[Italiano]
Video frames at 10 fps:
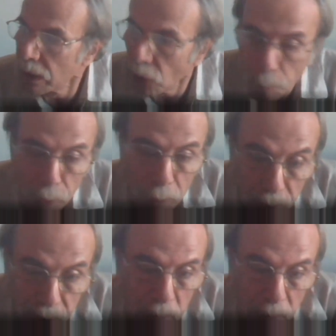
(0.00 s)
Oppure
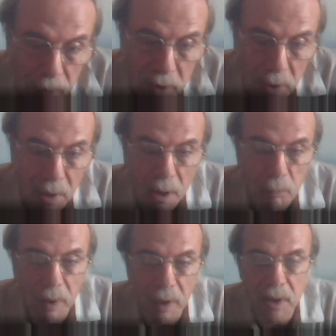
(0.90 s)
potrebbe pensare che
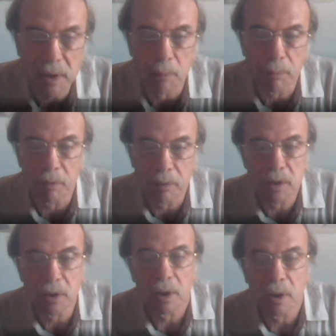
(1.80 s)
bellezza e
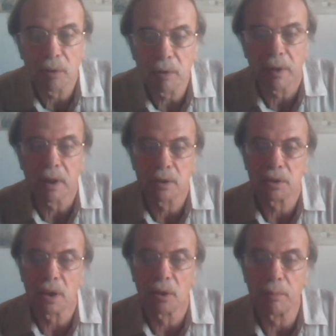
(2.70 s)
perfezione dell'universo
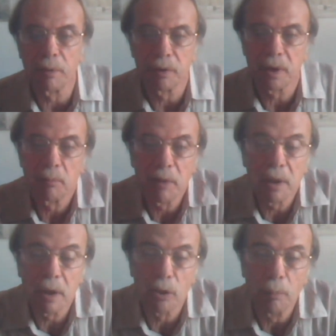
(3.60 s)
siano
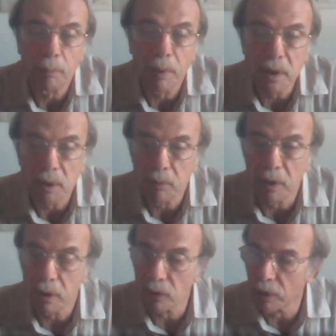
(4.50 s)
perfettamente
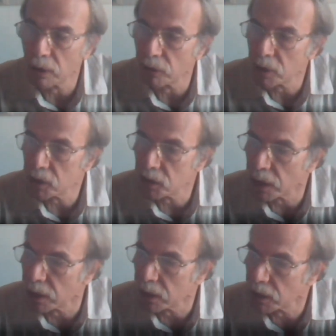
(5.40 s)
compatibili con la non
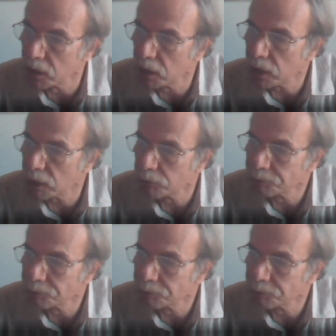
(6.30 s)
esistenza di Dio.